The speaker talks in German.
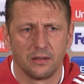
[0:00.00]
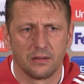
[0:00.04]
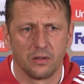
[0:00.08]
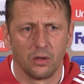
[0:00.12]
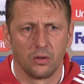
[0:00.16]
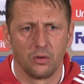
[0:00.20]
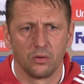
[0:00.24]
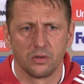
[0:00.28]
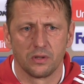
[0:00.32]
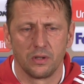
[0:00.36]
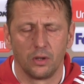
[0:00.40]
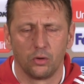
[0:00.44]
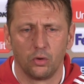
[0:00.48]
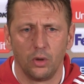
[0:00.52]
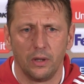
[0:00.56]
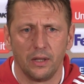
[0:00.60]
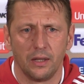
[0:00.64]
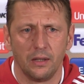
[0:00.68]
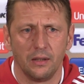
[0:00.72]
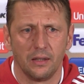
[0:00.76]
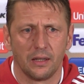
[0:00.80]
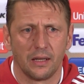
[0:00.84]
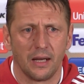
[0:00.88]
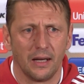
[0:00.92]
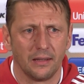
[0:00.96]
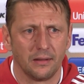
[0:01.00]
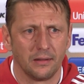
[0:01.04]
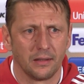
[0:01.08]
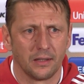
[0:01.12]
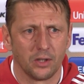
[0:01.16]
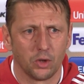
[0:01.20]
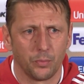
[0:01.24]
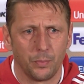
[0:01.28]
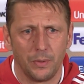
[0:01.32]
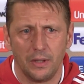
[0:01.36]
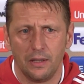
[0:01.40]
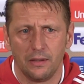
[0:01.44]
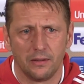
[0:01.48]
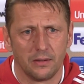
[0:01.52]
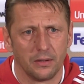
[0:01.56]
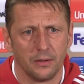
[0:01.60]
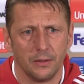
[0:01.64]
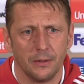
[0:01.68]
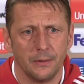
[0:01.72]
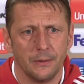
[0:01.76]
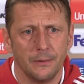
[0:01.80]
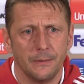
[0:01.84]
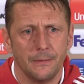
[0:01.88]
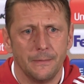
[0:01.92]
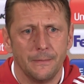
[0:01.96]
Das hat uns natürlich in die Karten gespielt.
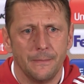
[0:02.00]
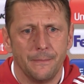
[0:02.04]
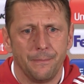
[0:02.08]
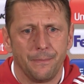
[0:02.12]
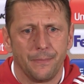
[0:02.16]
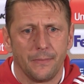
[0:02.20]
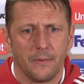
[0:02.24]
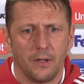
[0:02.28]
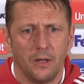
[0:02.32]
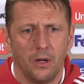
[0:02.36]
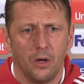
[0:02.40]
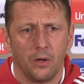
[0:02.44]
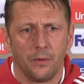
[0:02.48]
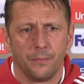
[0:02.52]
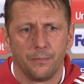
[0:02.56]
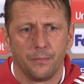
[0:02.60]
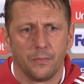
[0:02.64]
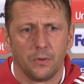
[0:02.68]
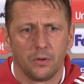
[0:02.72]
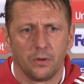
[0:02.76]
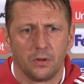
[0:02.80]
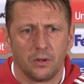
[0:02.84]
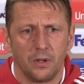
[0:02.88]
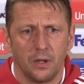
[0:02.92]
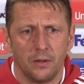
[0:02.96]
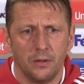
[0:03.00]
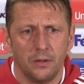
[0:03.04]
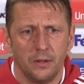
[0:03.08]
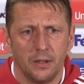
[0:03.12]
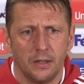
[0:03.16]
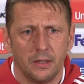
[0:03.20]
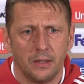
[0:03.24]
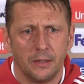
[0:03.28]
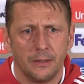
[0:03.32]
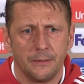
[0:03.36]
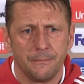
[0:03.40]
Ja, dann.